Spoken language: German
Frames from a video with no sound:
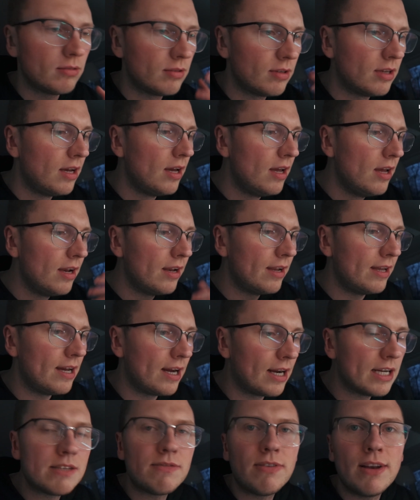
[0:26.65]
Und naja,
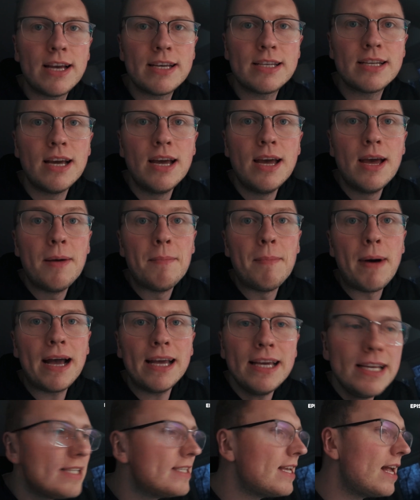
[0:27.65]
ganz vielleicht mache
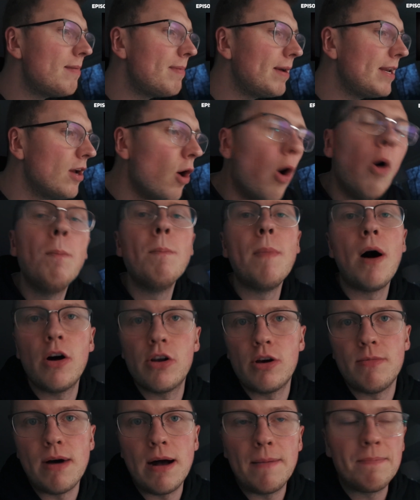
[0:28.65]
ich selber die Open auch
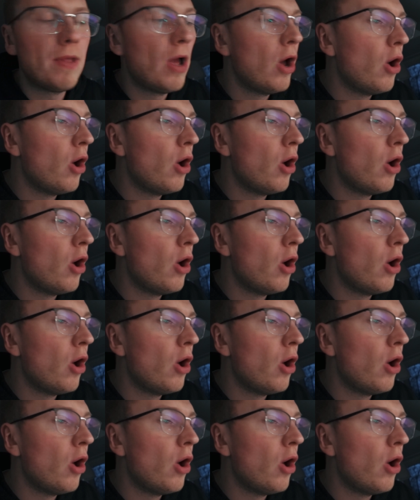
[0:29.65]
nochmal.